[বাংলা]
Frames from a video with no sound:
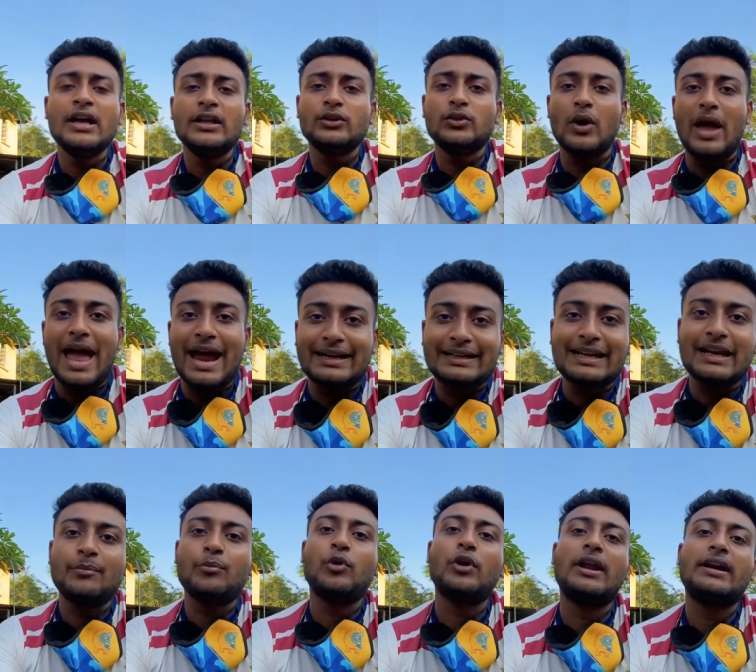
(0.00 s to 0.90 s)
তো
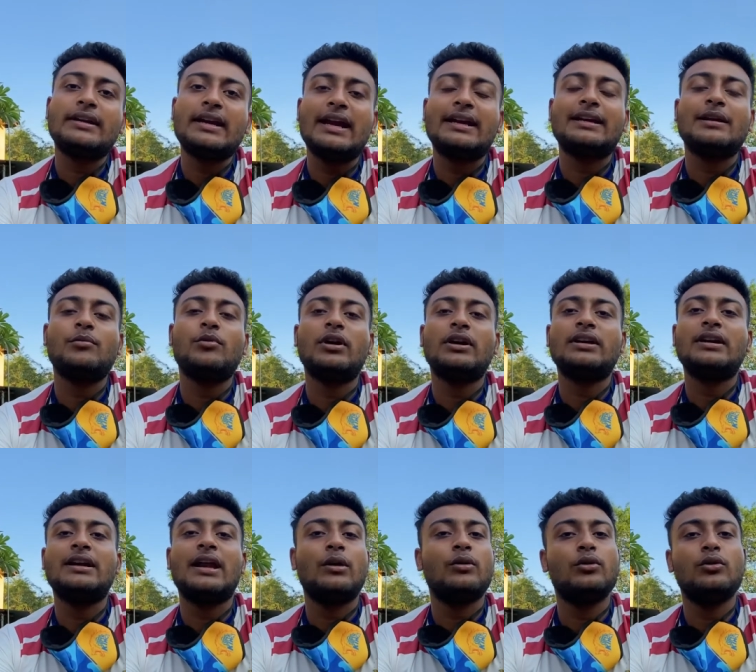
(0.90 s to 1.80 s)
একটার পর একটা একটার পর
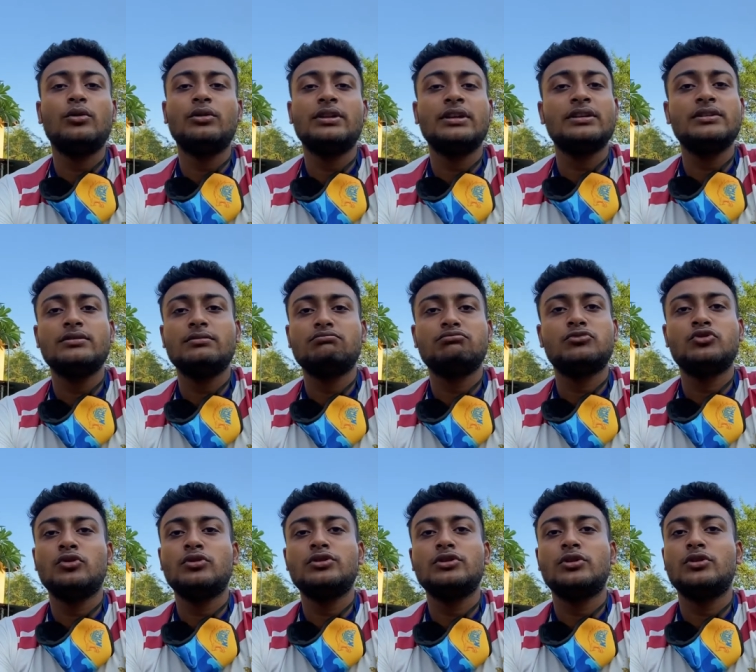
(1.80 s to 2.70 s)
একটা ডাউনলোড হতেই
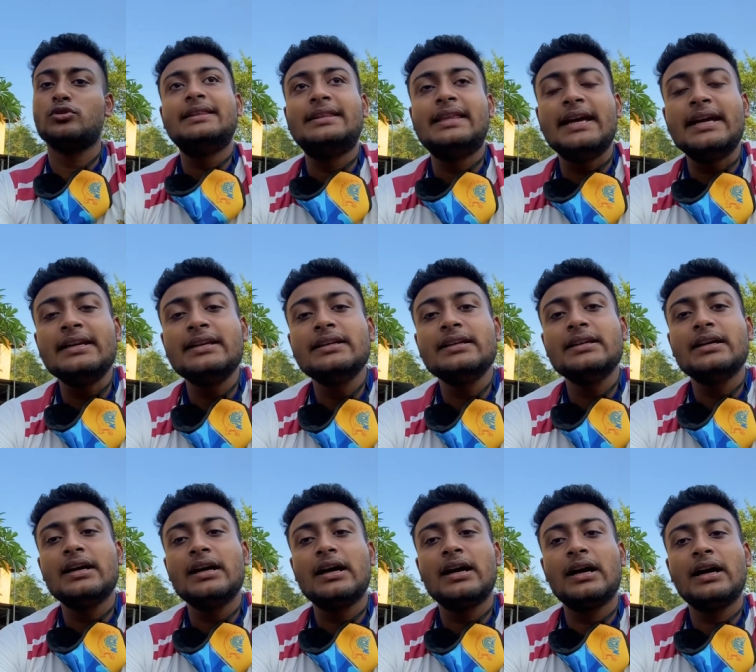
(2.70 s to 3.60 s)
চলছিল তো দেন
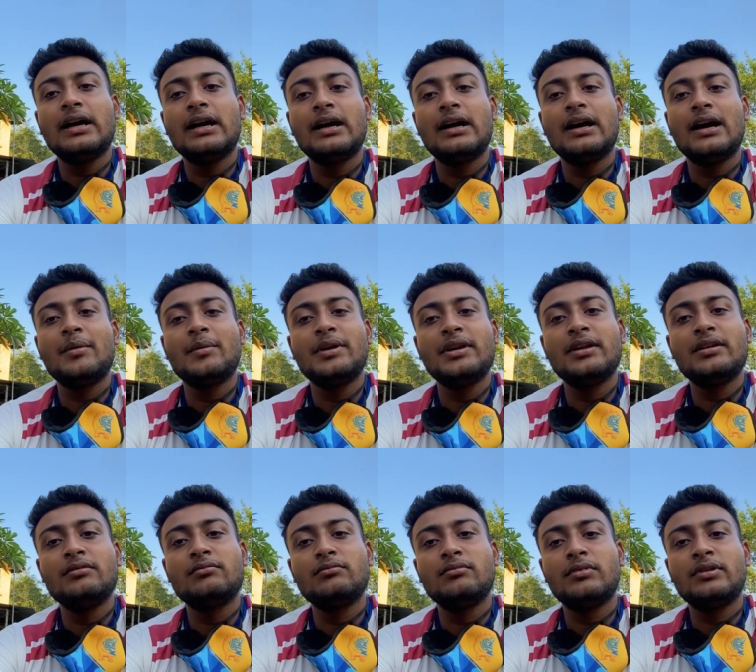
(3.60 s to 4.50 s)
আমি
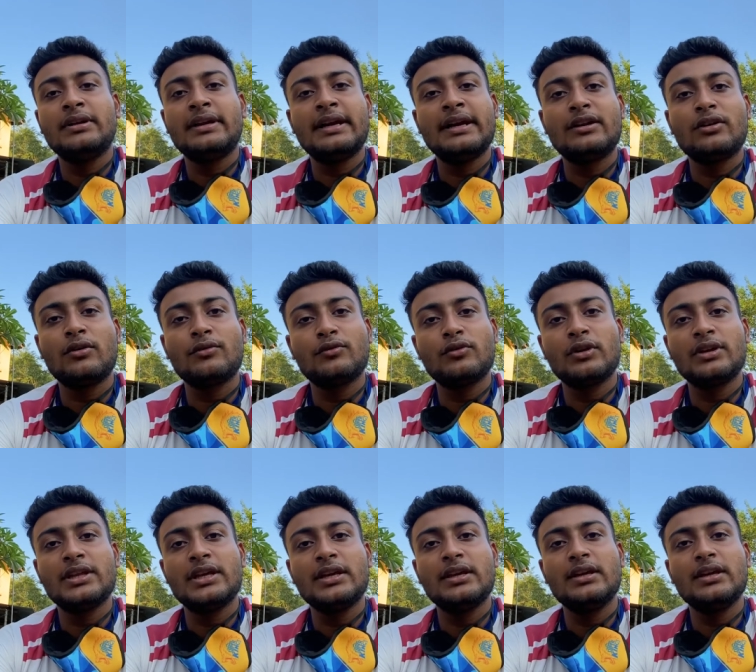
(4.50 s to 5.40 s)
নেট অফ করে
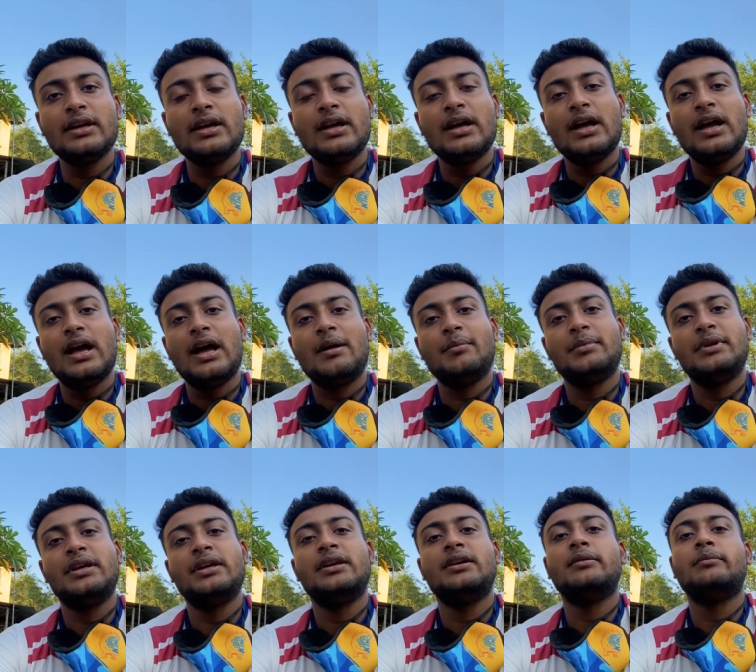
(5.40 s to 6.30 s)
দিই
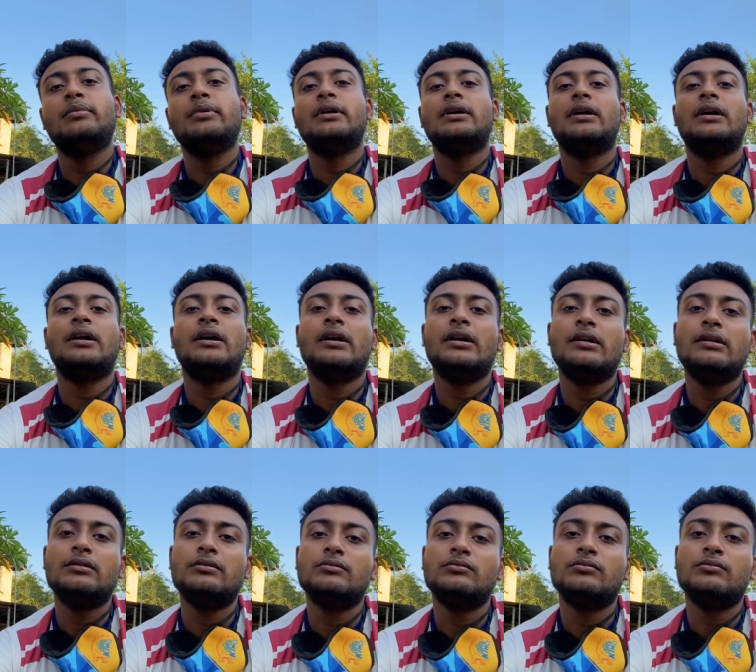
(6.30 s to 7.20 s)
আমি
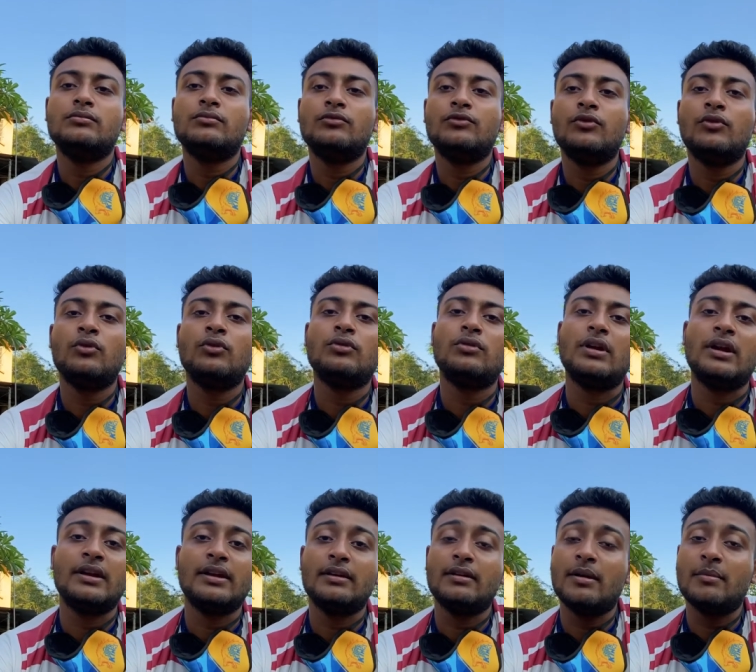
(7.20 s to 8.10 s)
ফোন
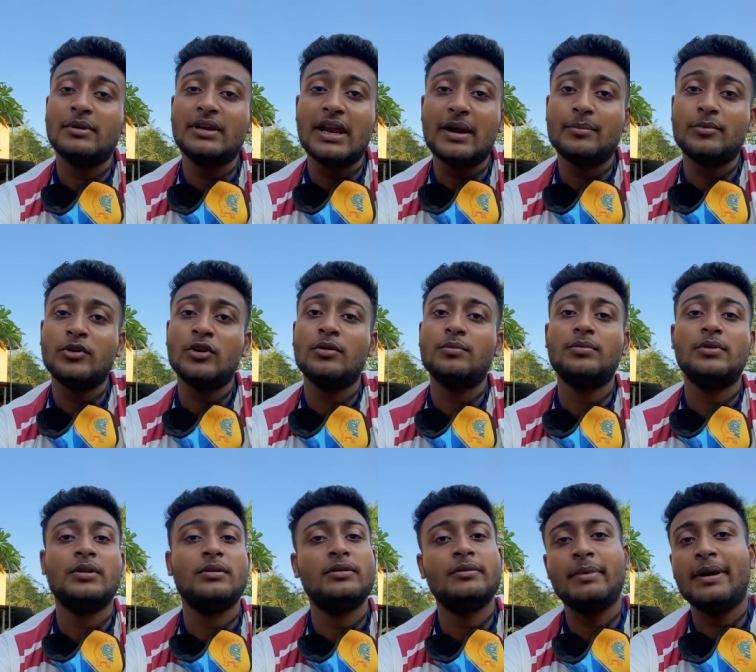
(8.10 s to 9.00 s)
আরে আমি ল্যাপটপ
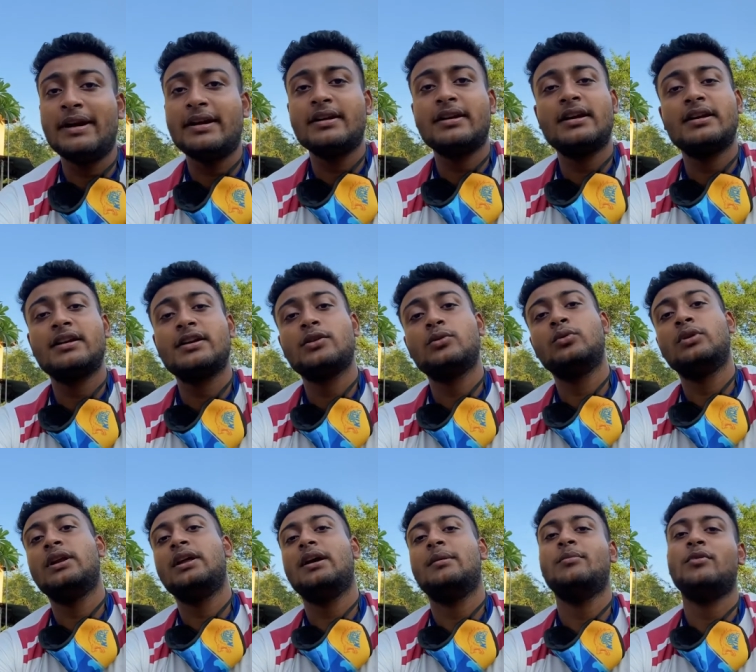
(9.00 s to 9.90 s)
ব্যাটারি ট্যাটারি
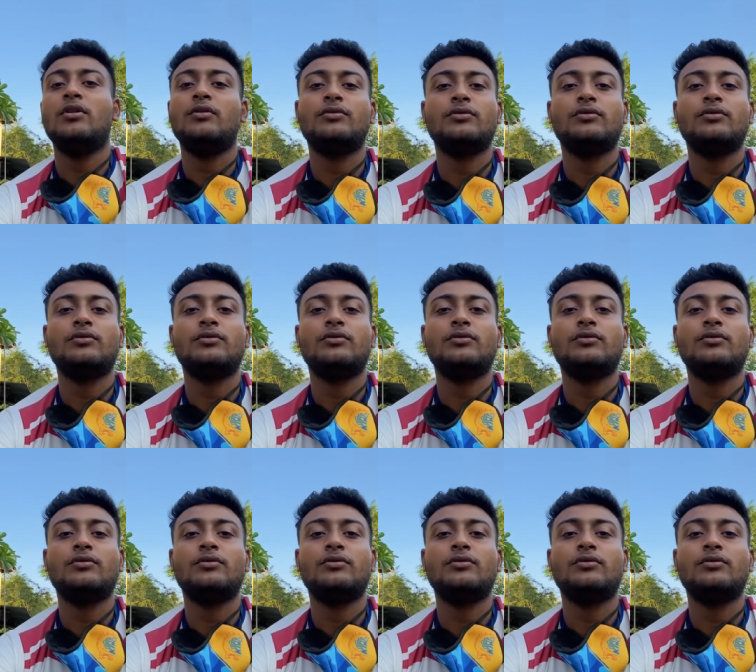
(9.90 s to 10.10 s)
খুলে আমি অফ